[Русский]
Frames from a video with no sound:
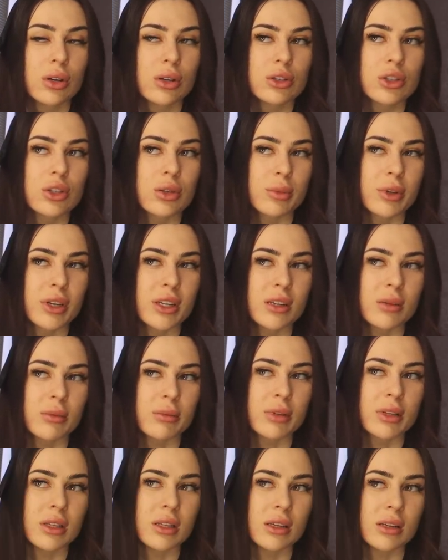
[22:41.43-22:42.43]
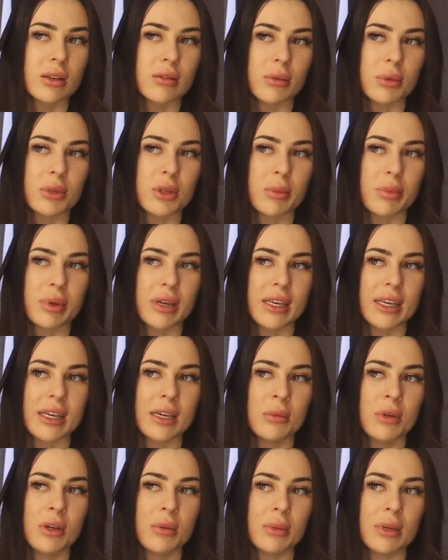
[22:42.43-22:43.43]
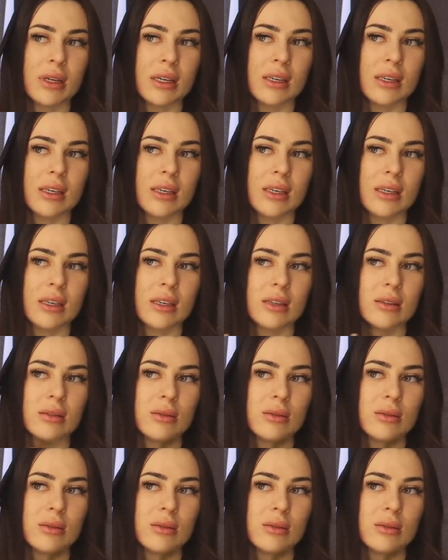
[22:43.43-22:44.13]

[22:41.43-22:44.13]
чтобы это было вообще приемлемо и,